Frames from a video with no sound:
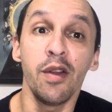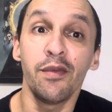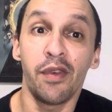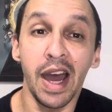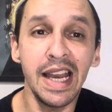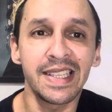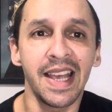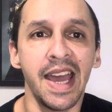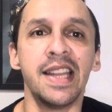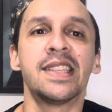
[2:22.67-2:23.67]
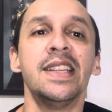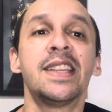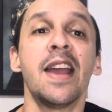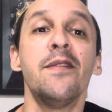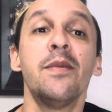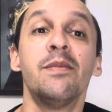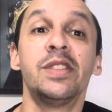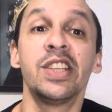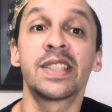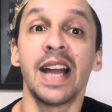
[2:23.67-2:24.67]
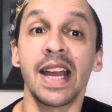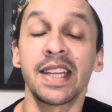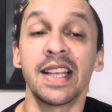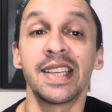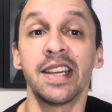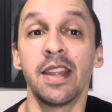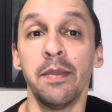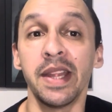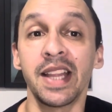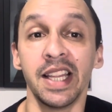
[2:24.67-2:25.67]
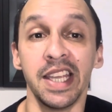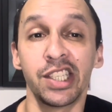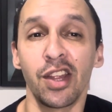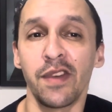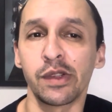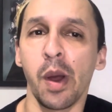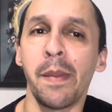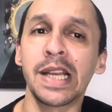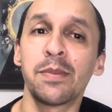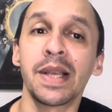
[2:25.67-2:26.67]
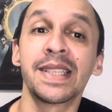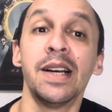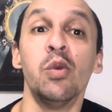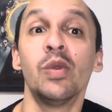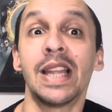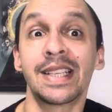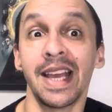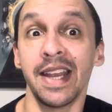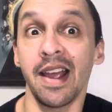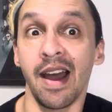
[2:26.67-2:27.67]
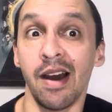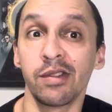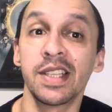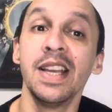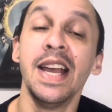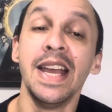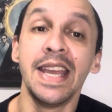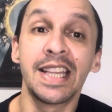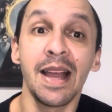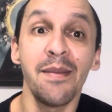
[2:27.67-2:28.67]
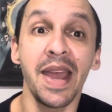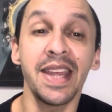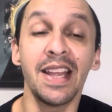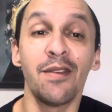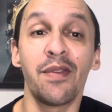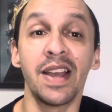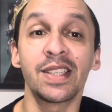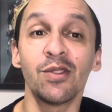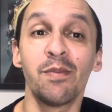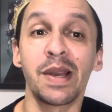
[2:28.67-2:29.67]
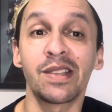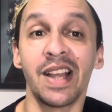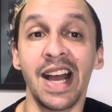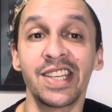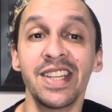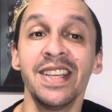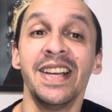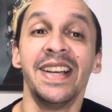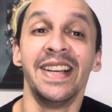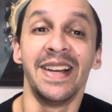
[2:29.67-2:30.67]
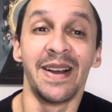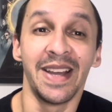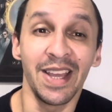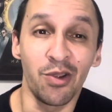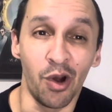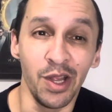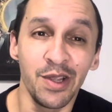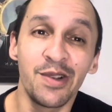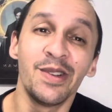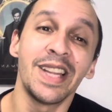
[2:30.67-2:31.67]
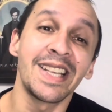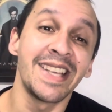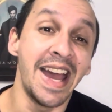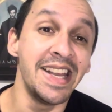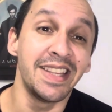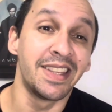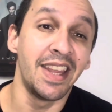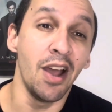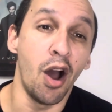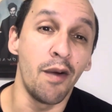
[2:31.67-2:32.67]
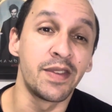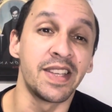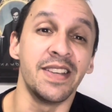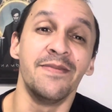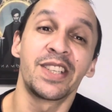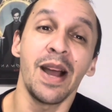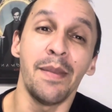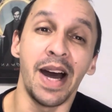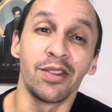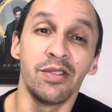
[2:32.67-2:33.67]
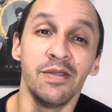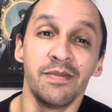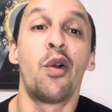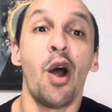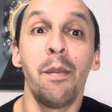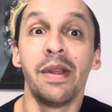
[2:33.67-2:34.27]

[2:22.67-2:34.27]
em várias séries, ele teve destaque na série The Mentalist, ele fez uma participação na série House e também ele fez um personagem icônico na série The Office, chamado Rob